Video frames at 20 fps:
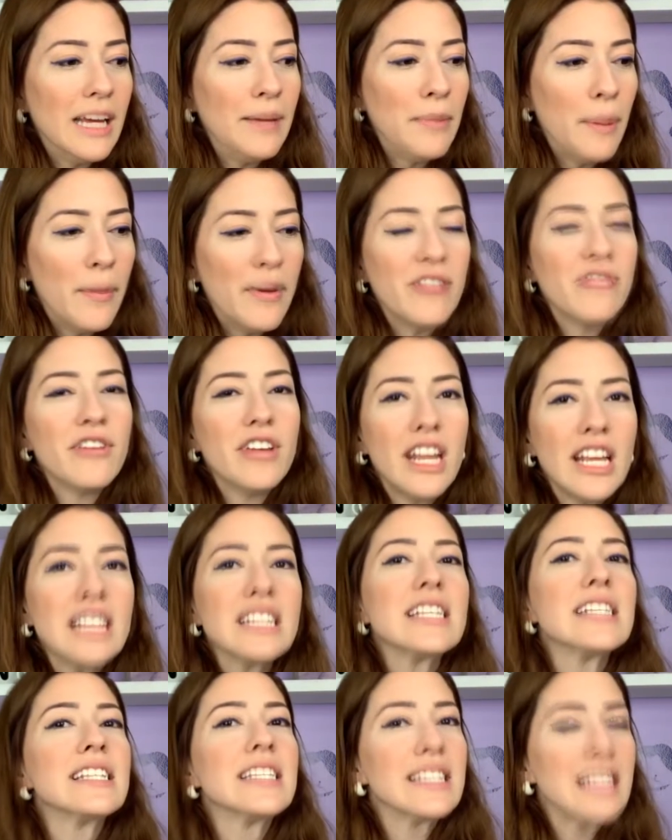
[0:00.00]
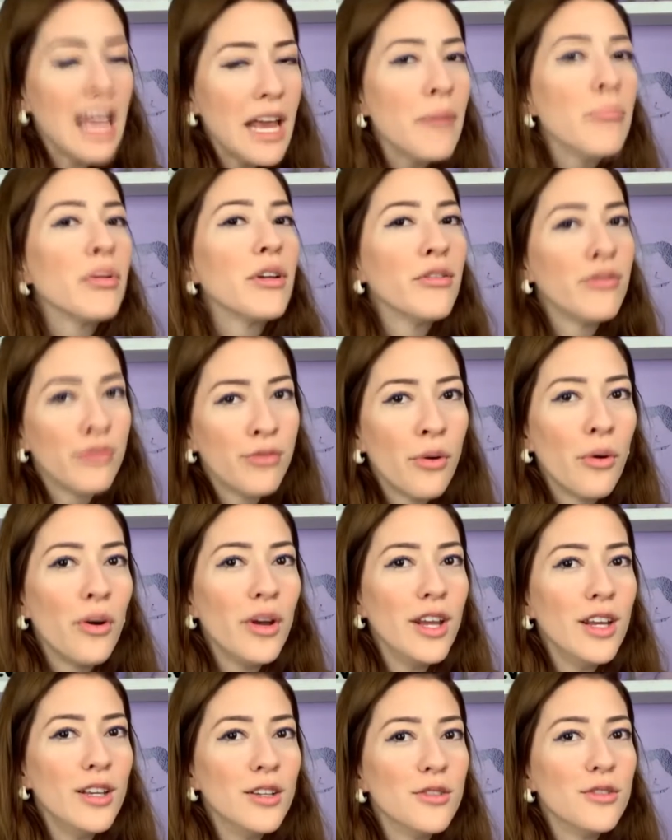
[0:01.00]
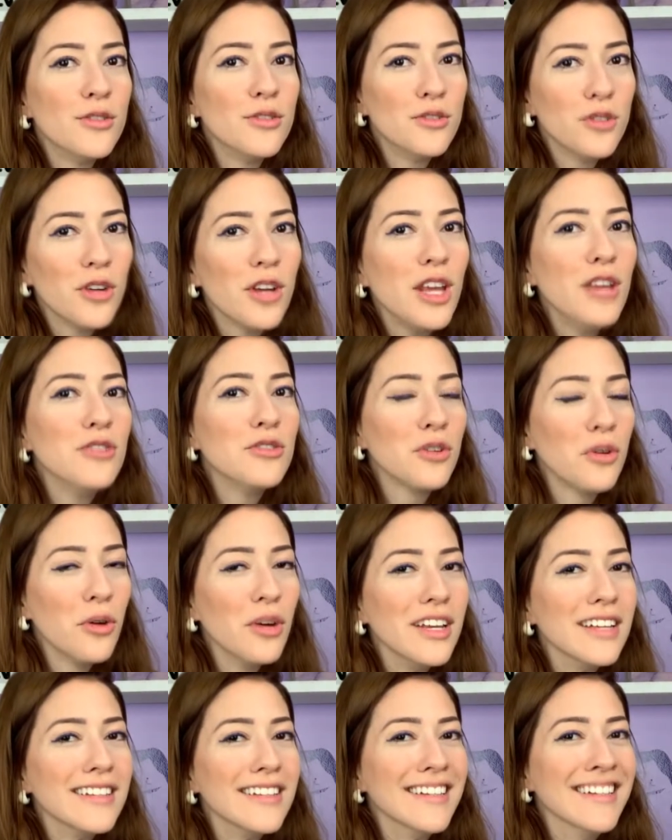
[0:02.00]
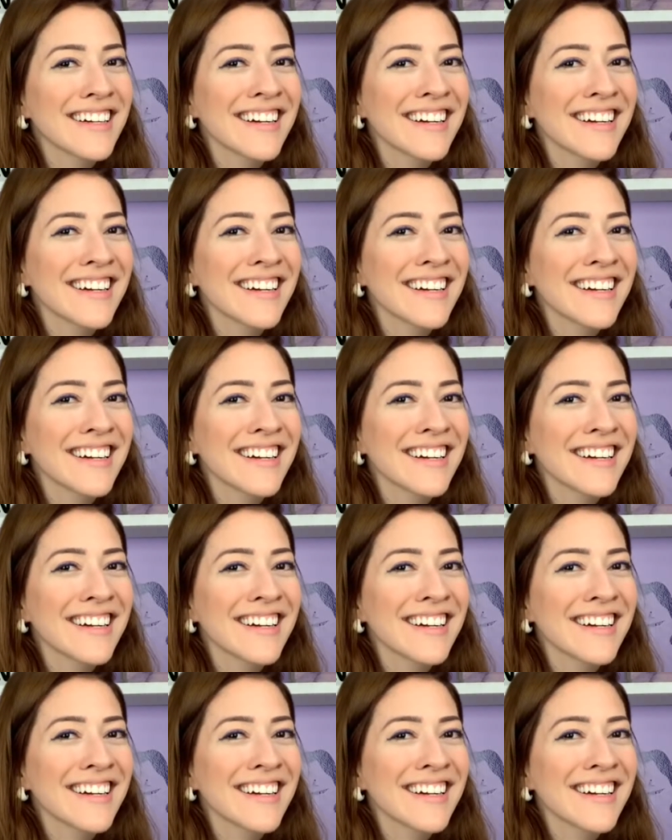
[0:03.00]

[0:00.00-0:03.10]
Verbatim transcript: minha preferência sempre foi joguinho de corrida.